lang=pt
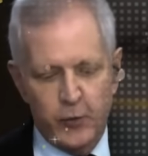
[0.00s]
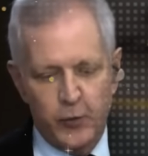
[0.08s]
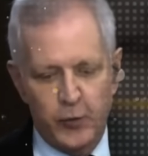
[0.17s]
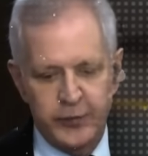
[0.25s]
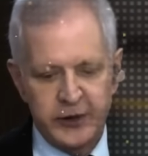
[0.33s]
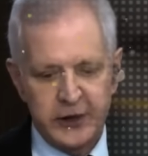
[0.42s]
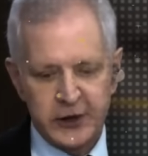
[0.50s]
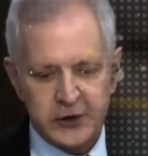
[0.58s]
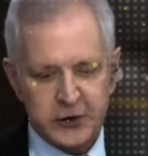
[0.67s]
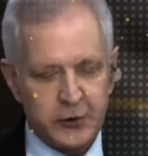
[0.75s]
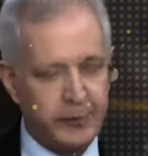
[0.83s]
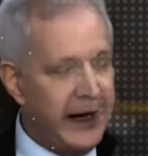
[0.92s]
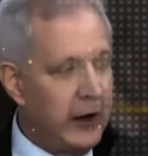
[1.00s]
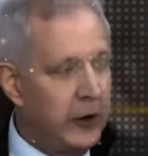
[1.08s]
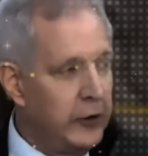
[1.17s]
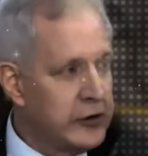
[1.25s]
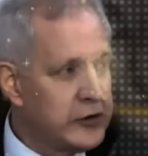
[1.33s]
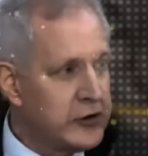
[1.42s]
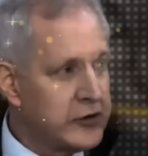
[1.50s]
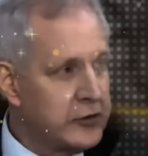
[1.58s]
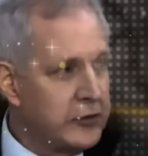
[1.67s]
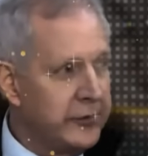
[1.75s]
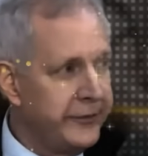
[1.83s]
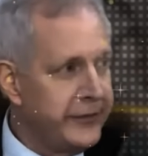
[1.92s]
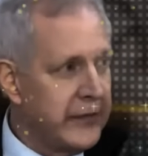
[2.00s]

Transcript: o ministro Barroso,